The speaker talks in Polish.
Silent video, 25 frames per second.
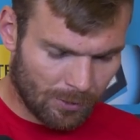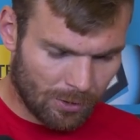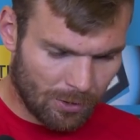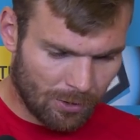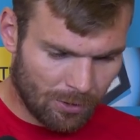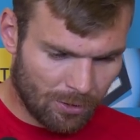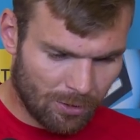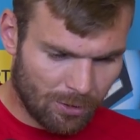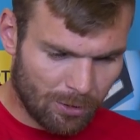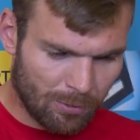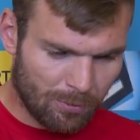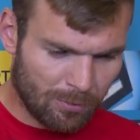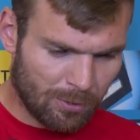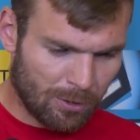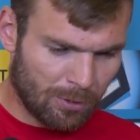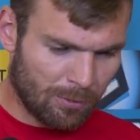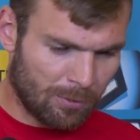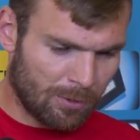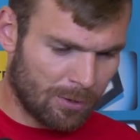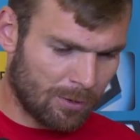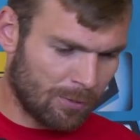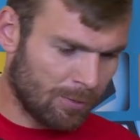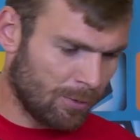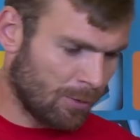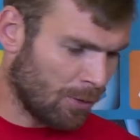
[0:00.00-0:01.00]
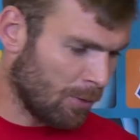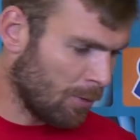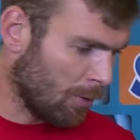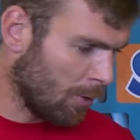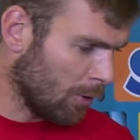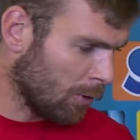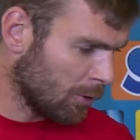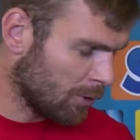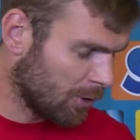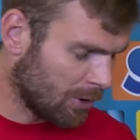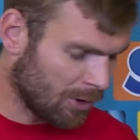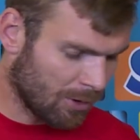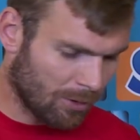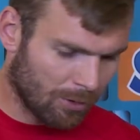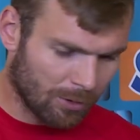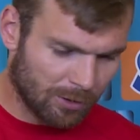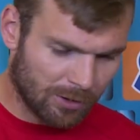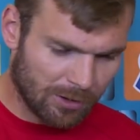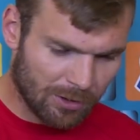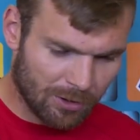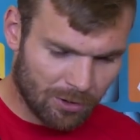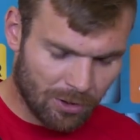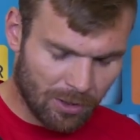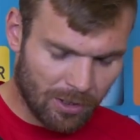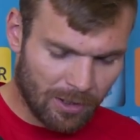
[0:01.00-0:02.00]
Życzymy sobie, żeby to było
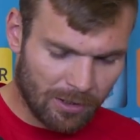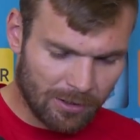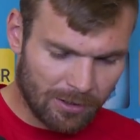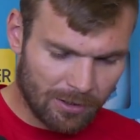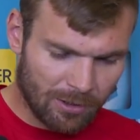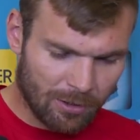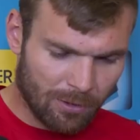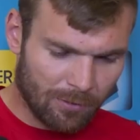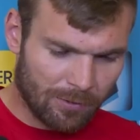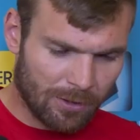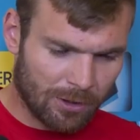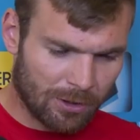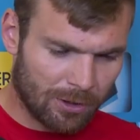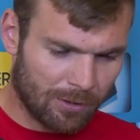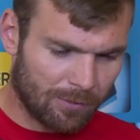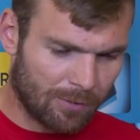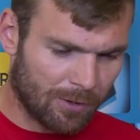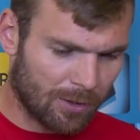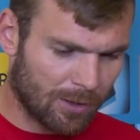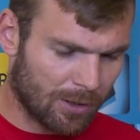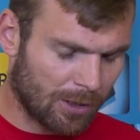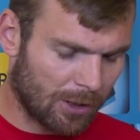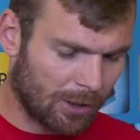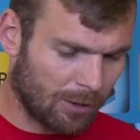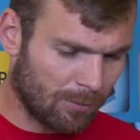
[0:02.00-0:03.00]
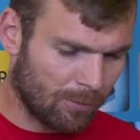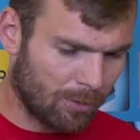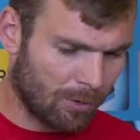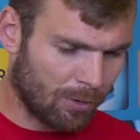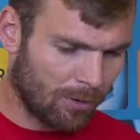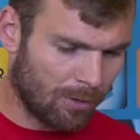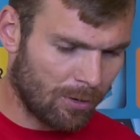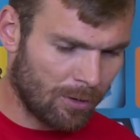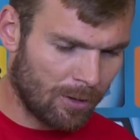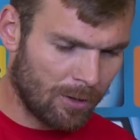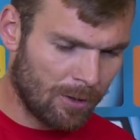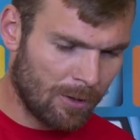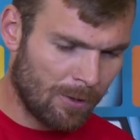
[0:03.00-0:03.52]
ostre strzelanie tylko w naszym wykonaniu, bo